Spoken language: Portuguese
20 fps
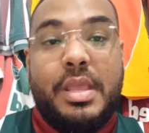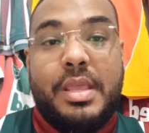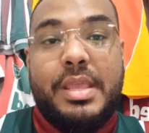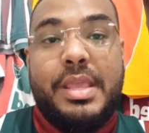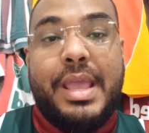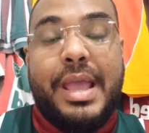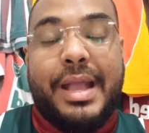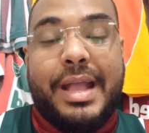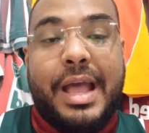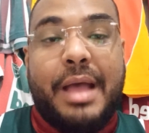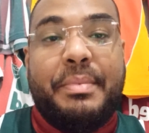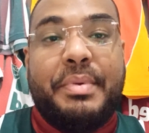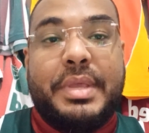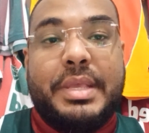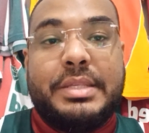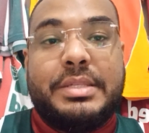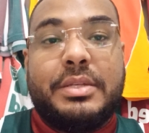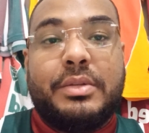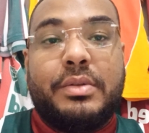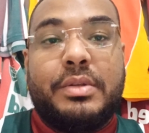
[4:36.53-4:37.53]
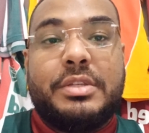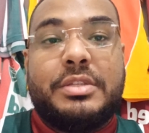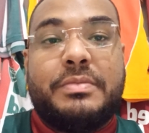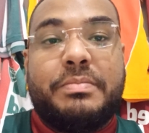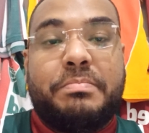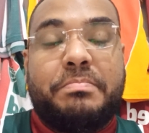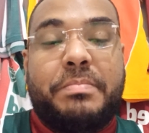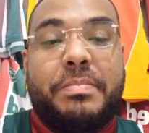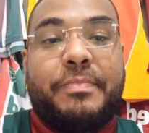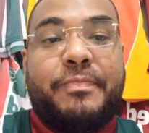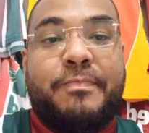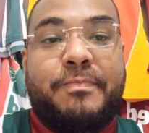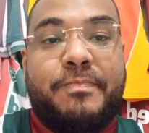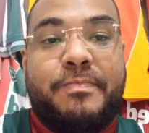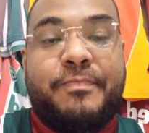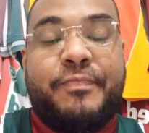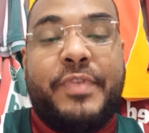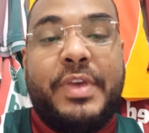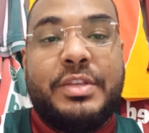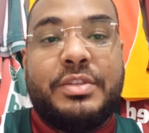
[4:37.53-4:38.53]
e acaba que esse lance
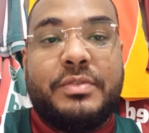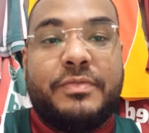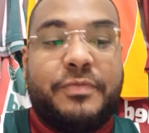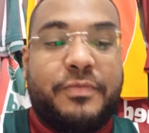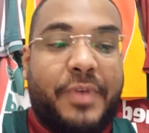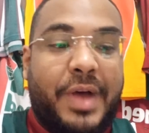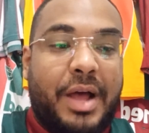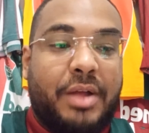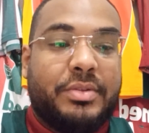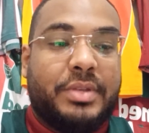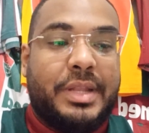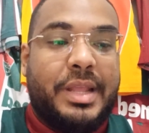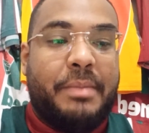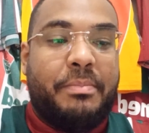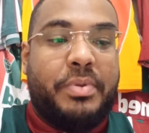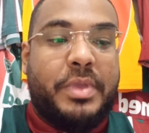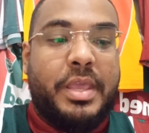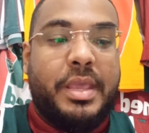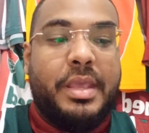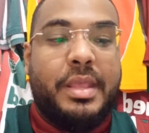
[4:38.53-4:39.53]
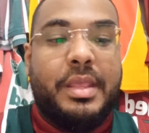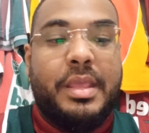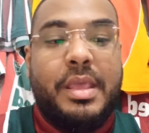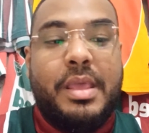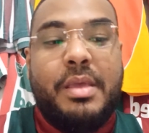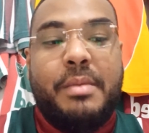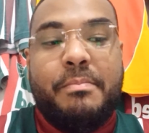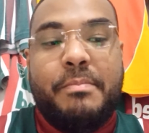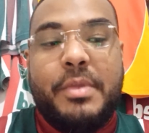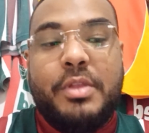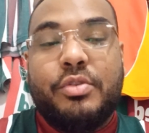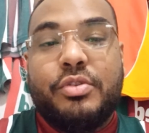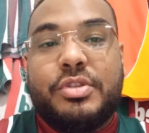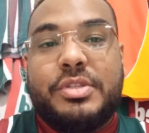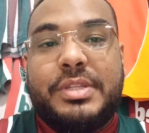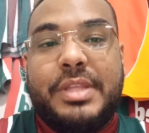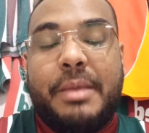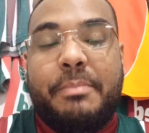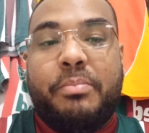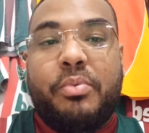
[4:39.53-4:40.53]
fez falta, né, porque
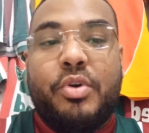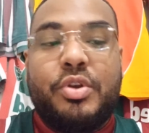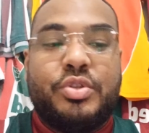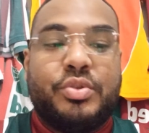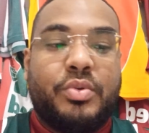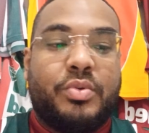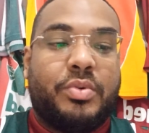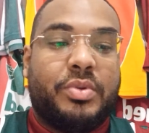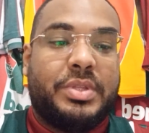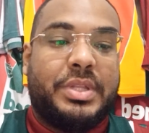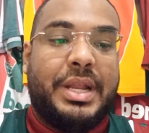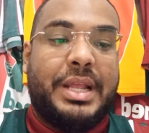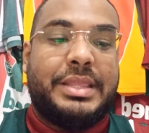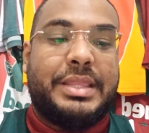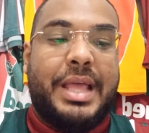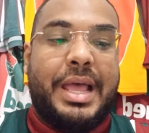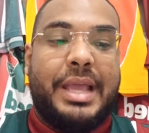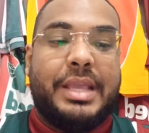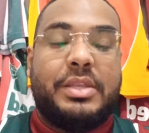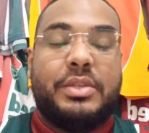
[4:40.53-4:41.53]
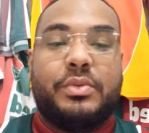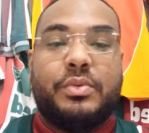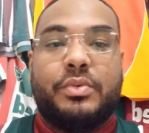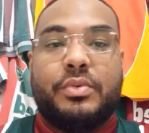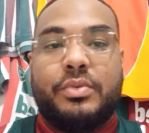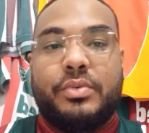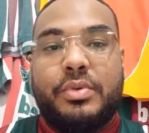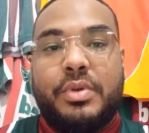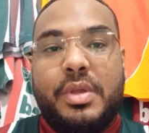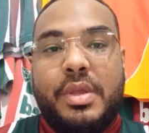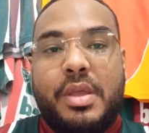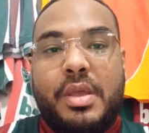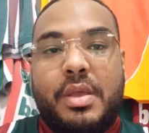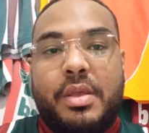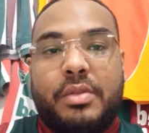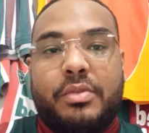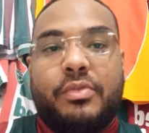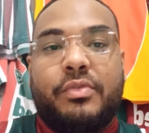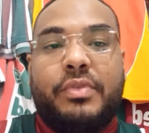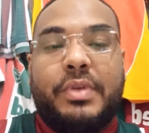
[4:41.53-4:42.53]
minutos depois, no contra-ataque do,
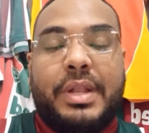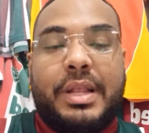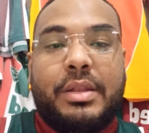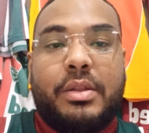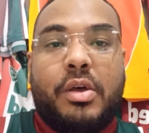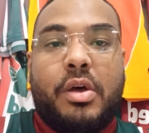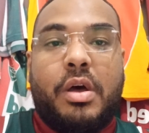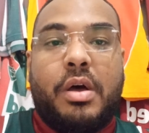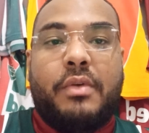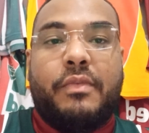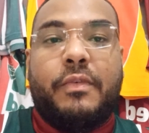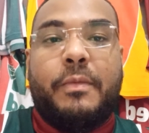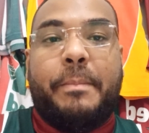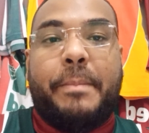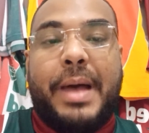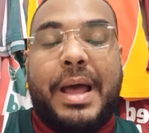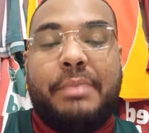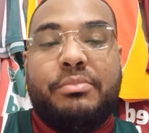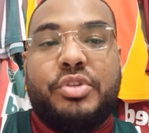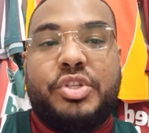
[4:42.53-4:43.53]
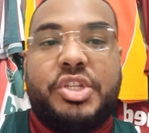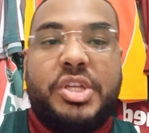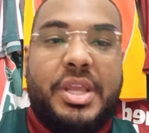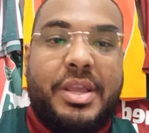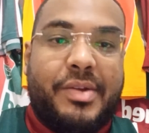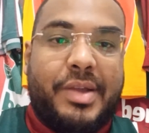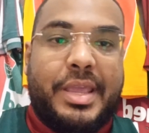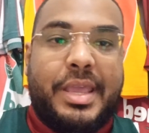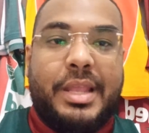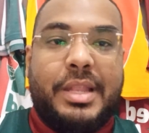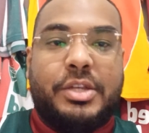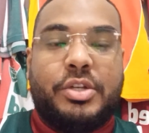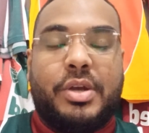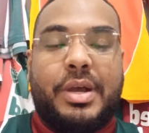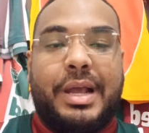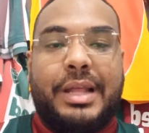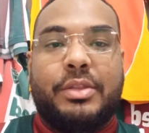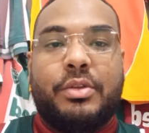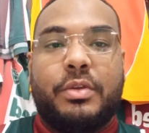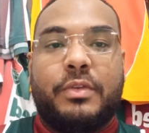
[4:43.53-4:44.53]
do Vila Nova, o Pablo Diego, aquele
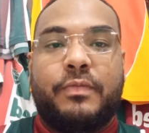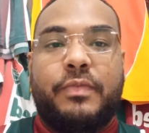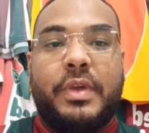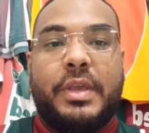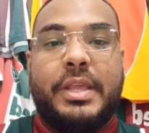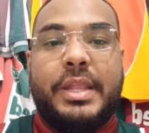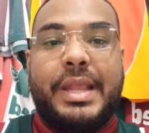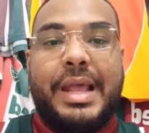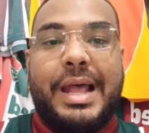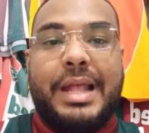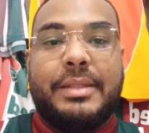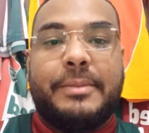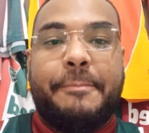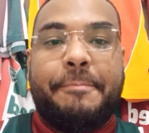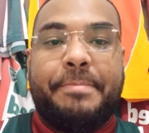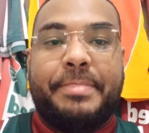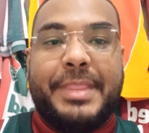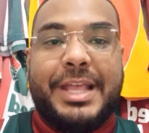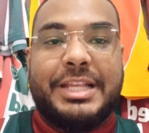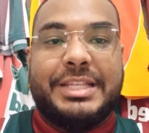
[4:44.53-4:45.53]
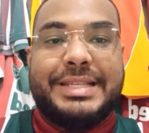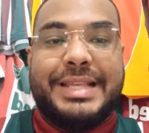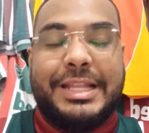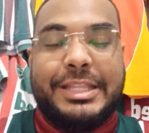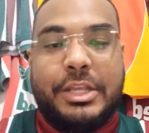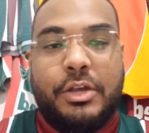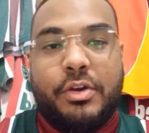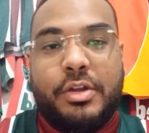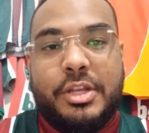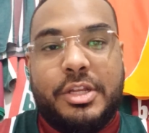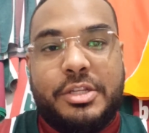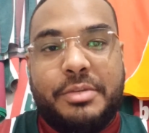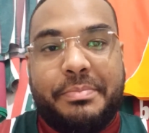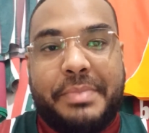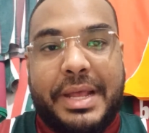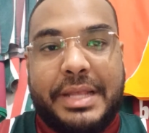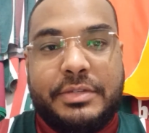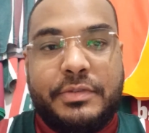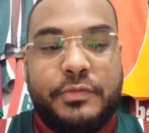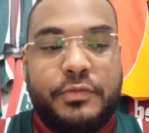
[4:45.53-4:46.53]
jogador que foi criado nas categorias de
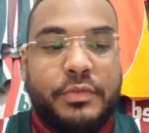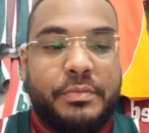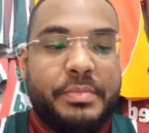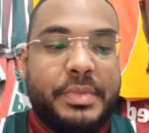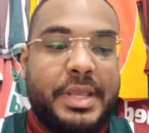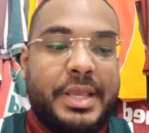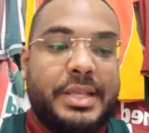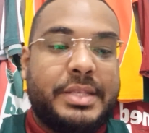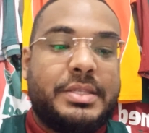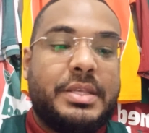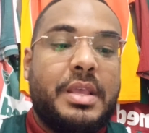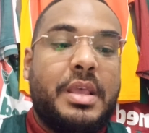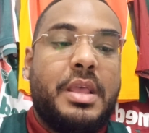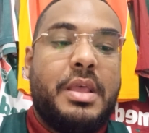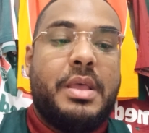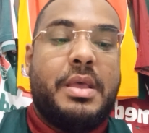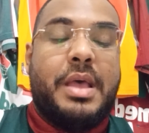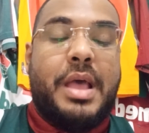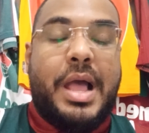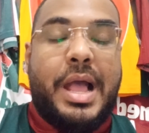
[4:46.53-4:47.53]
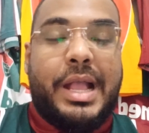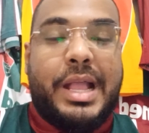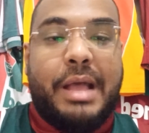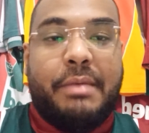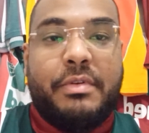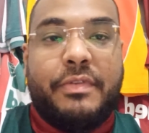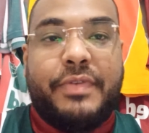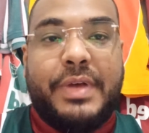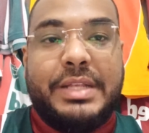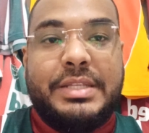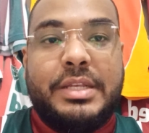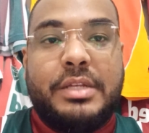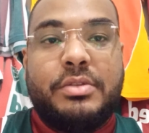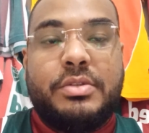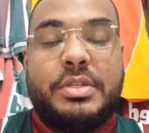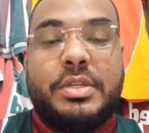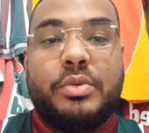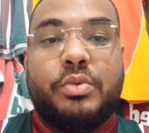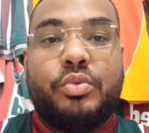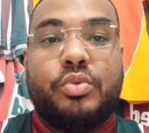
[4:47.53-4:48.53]
base do Fluminense, acaba fazendo o
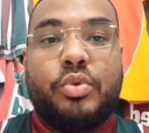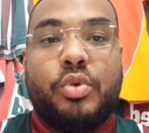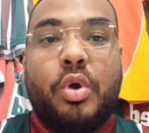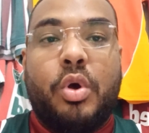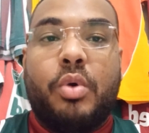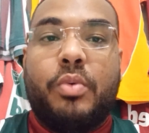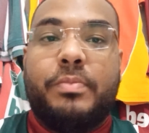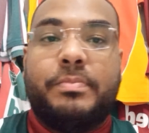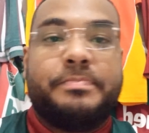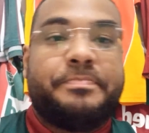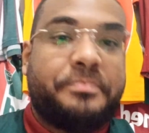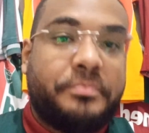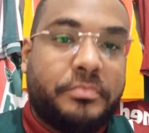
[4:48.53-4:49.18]
segundo gol